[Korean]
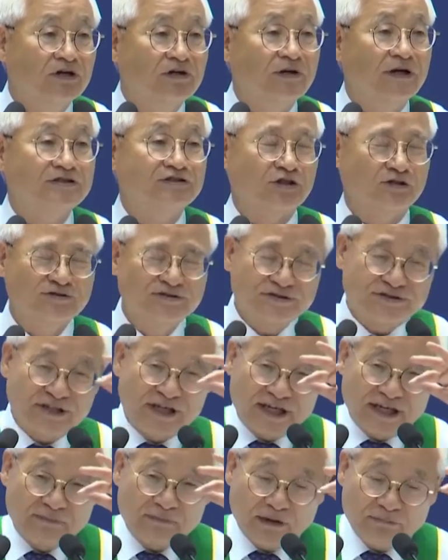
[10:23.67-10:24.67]
그러나 전
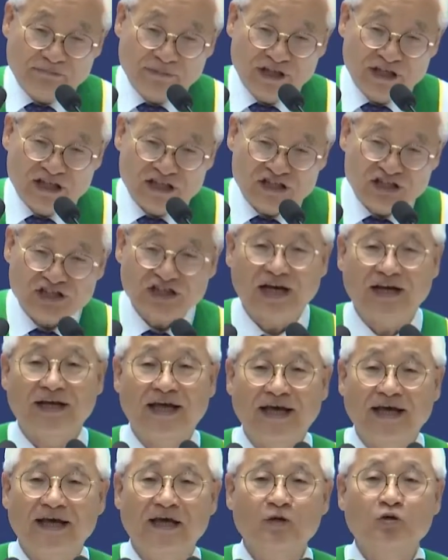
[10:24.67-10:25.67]
세계 만민이 이
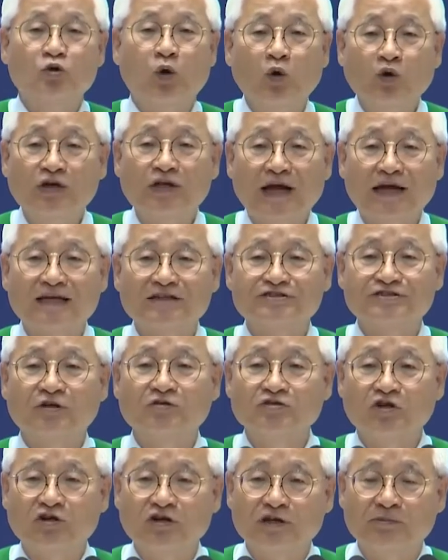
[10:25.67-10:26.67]
시간에 동일하게
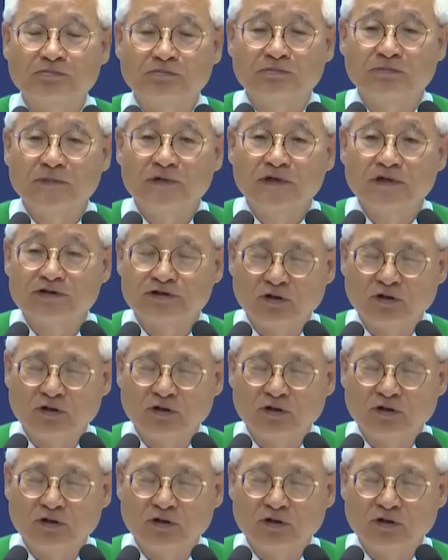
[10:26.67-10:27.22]
성령님,